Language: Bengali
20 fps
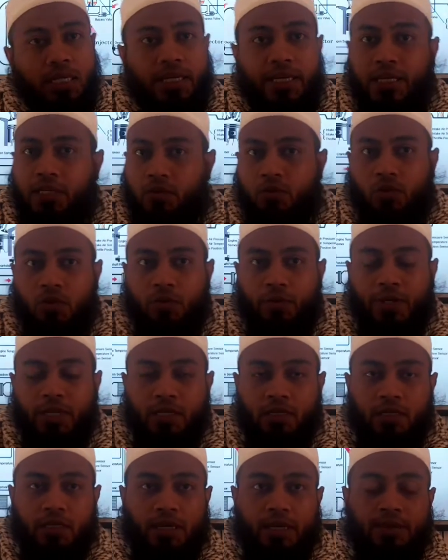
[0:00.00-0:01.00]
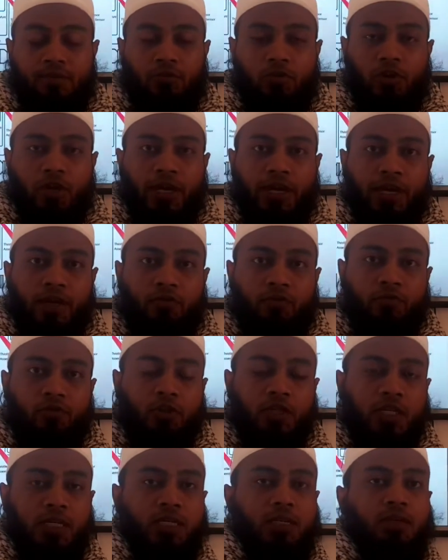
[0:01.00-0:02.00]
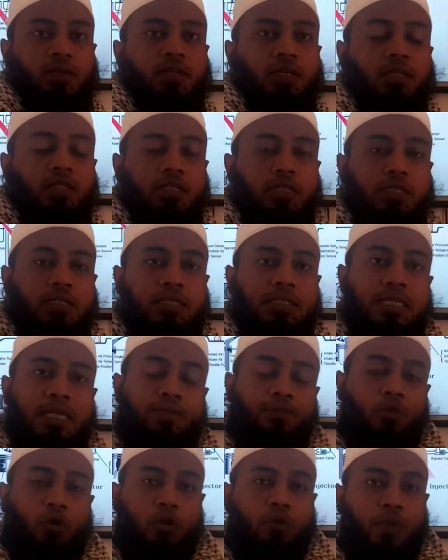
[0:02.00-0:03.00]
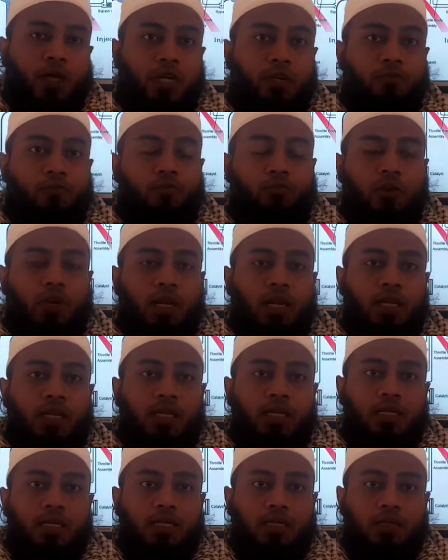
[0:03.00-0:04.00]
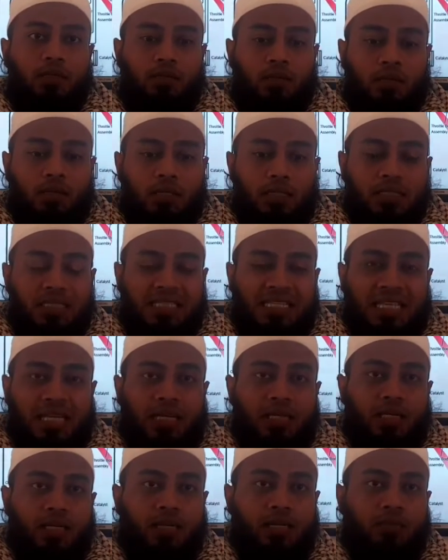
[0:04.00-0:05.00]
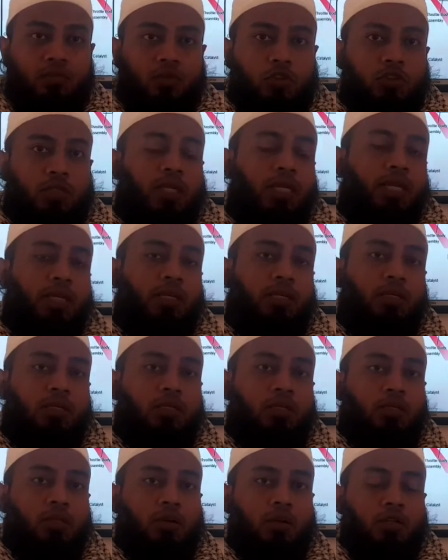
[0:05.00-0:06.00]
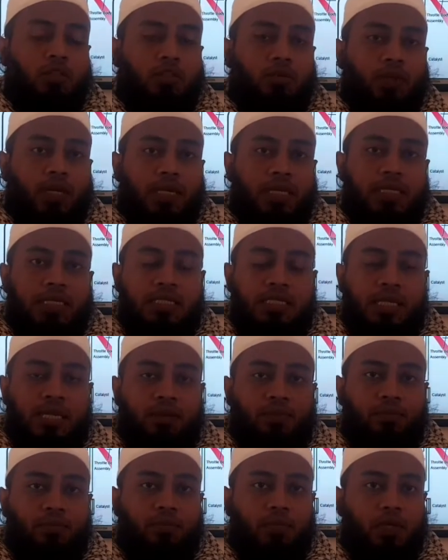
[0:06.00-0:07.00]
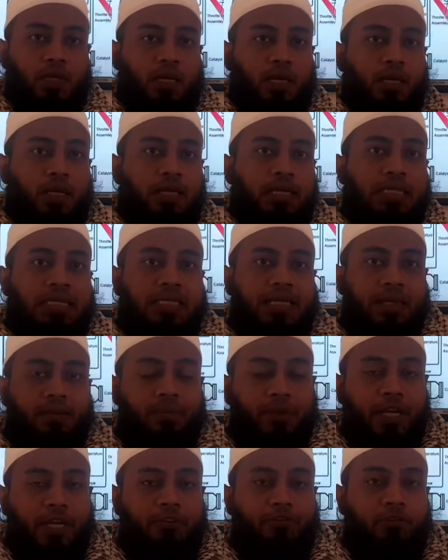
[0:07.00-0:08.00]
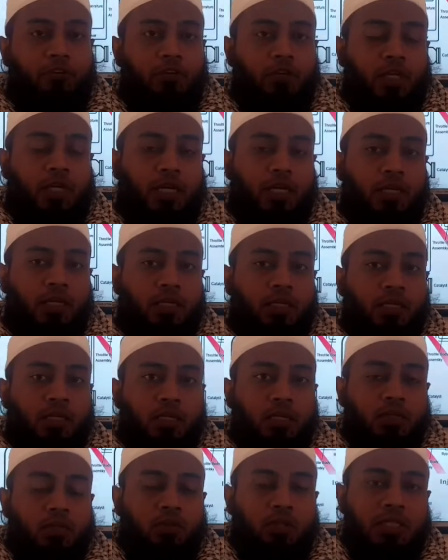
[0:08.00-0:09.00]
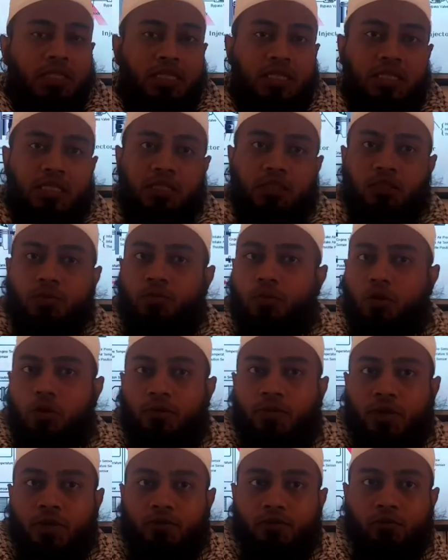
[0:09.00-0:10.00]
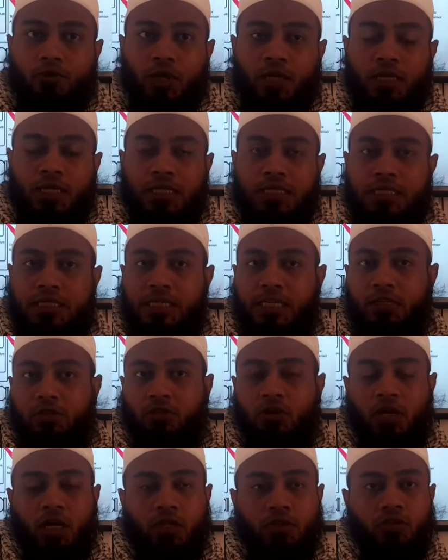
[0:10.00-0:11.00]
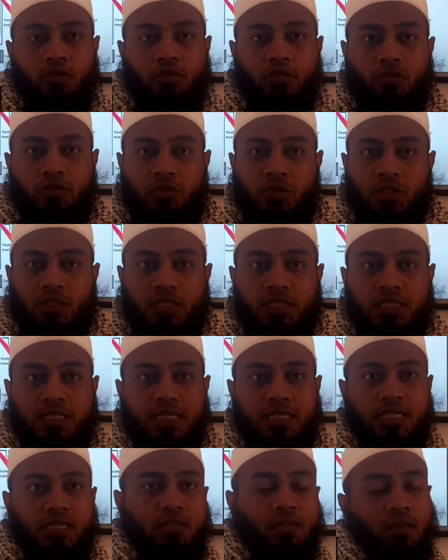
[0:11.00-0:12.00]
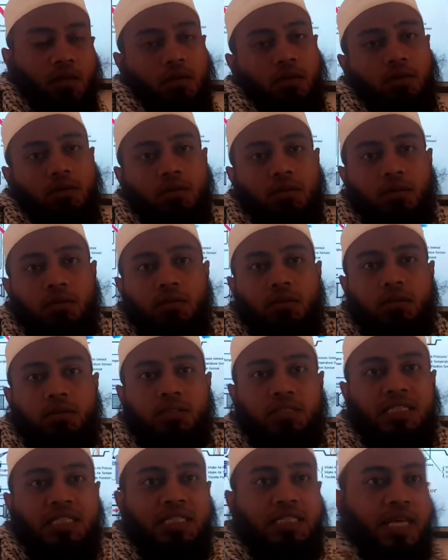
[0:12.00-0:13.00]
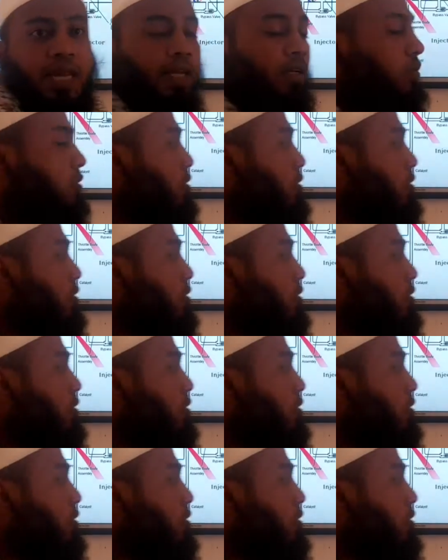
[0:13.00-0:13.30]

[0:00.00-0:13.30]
রিড করবে এবং এর উপরে যে পরিমাণে ফুয়েল সিলিন্ডারের মধ্যে অথবা ইনজেক ইনটেক ম্যানিফোল্ডে নির্দিষ্ট পরিমাণ ফুয়েল ইনজেক্ট করার জন্য সে ডিসাইড